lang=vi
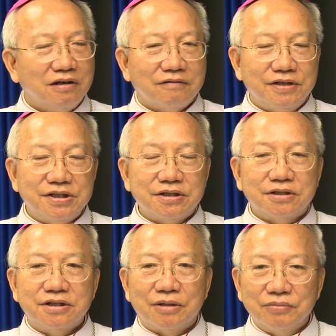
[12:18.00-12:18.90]
với những
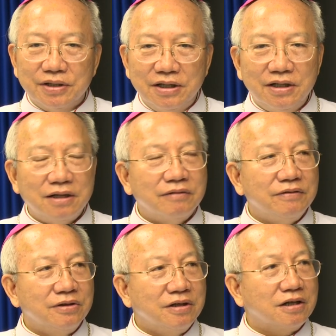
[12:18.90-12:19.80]
người đồng ý
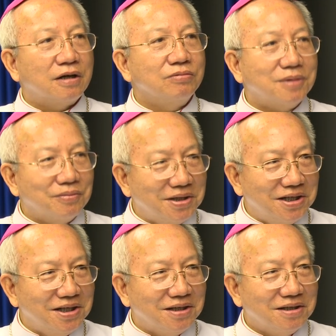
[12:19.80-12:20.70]
những người không đồng ý
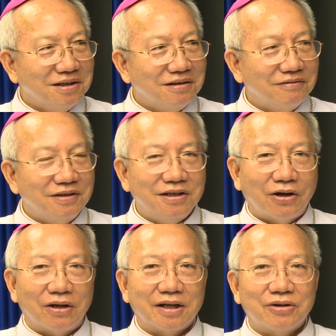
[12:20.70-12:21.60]
vâng. vì
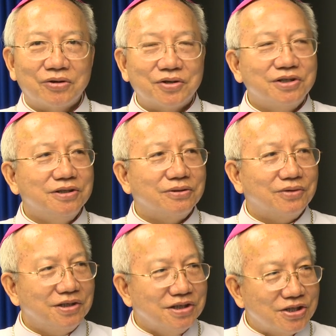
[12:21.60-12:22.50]
đó là cái con đường của
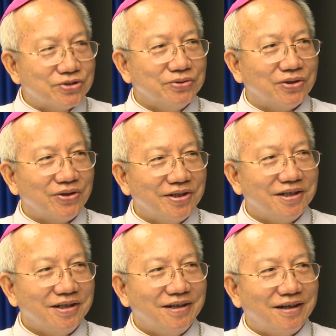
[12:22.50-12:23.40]
Đức Giêsu thôi
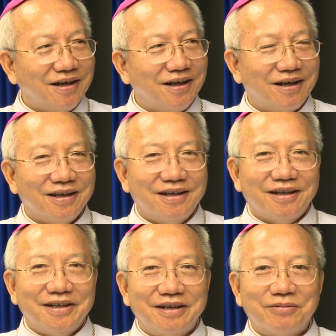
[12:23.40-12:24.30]
vâng. à,
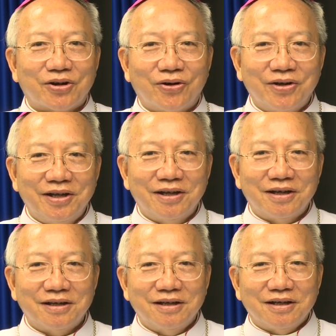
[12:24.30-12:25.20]
nhưng mà rồi
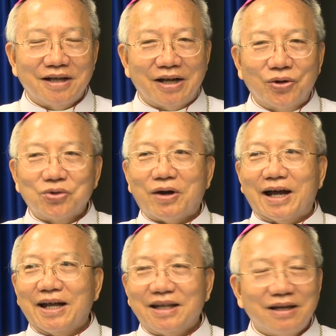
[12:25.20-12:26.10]
à, để đối
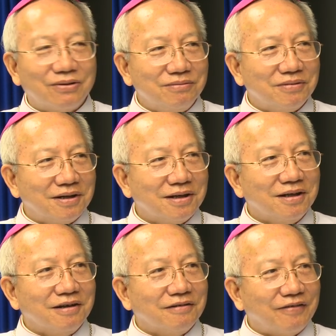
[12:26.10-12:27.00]
thoại thì cũng à,
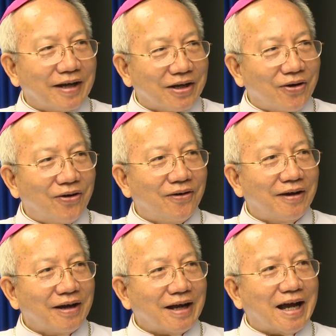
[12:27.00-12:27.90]
phải có
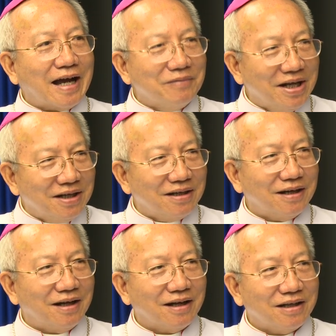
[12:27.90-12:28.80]
cả hai bên
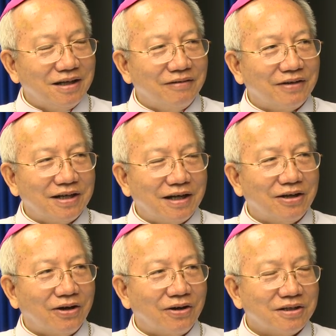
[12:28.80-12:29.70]
à, vâng. thì vấn đề
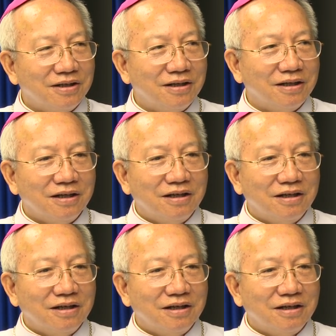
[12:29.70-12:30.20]
đó thì,